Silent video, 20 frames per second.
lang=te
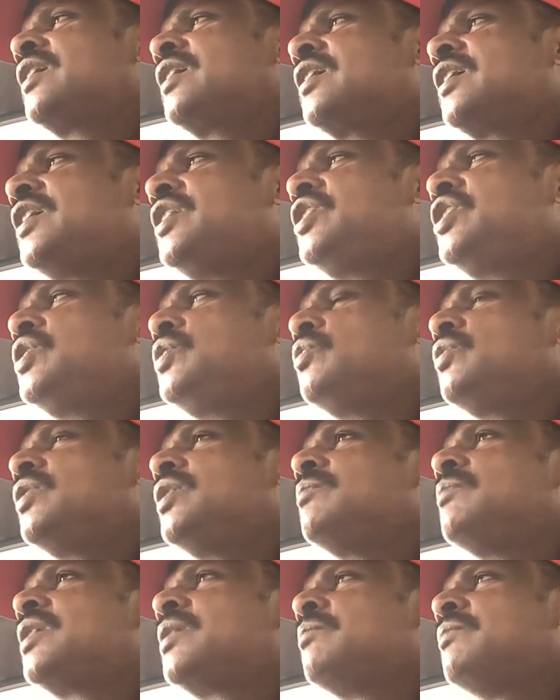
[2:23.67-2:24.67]

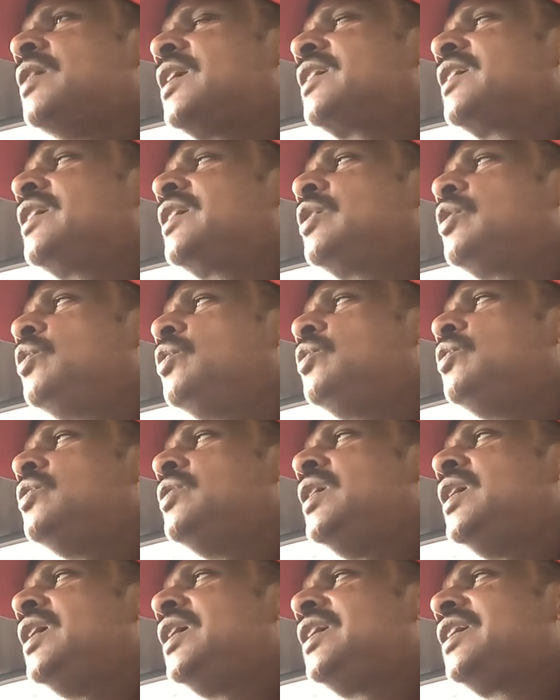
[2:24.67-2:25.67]
కంటిన్యూగా మనం మార్కెట్లో
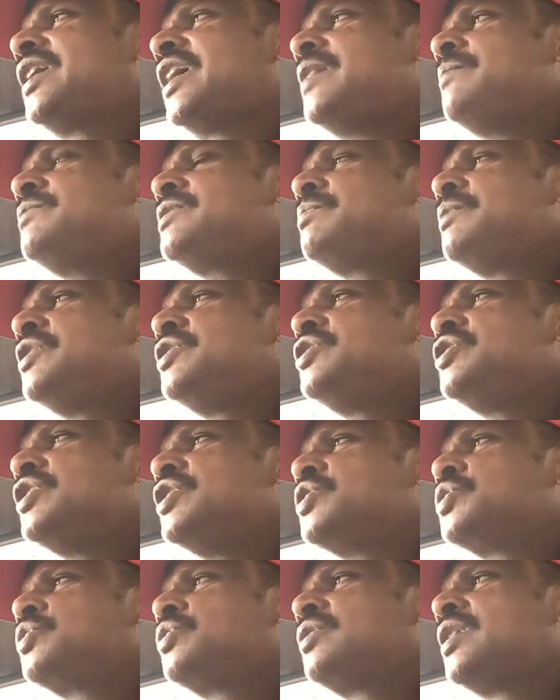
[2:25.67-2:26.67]
టైం స్పెండ్
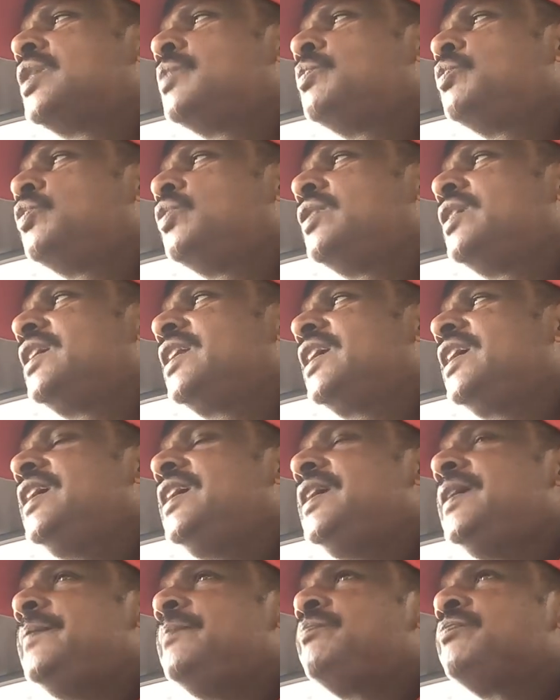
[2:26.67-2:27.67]
చేస్తున్నాము అంటే
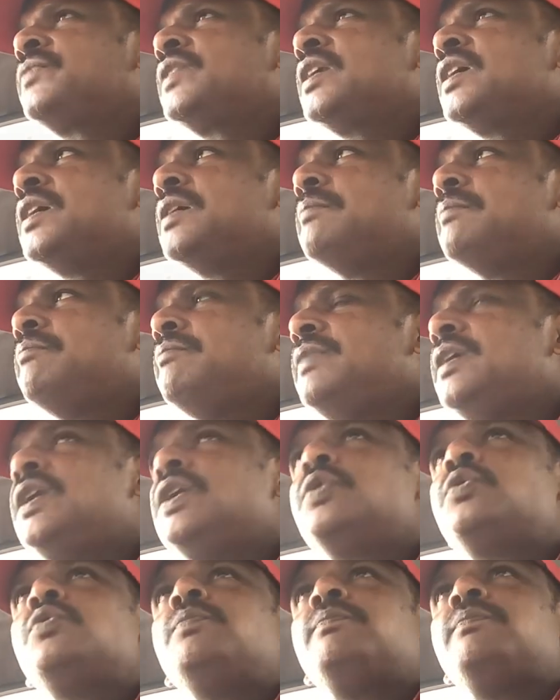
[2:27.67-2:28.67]

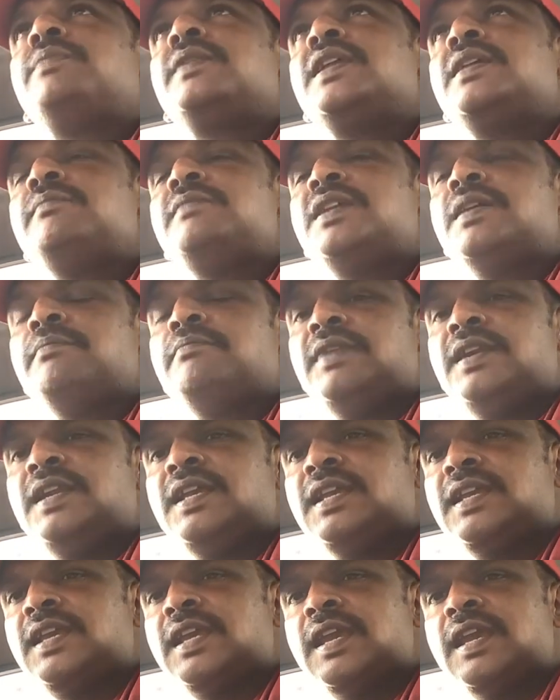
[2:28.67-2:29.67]
మీకు ప్రీమియం
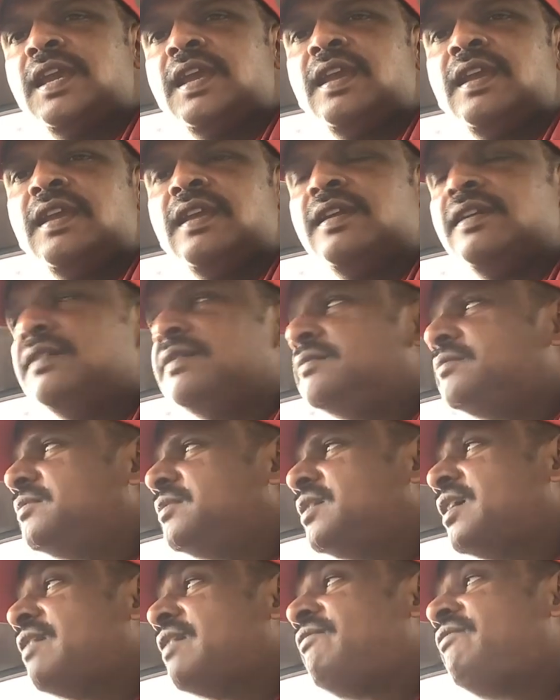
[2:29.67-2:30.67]
డికే
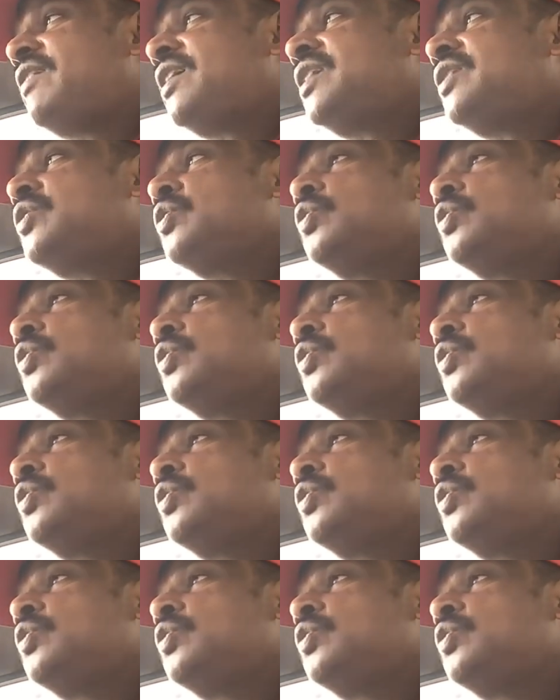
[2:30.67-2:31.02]
ఎఫెక్ట్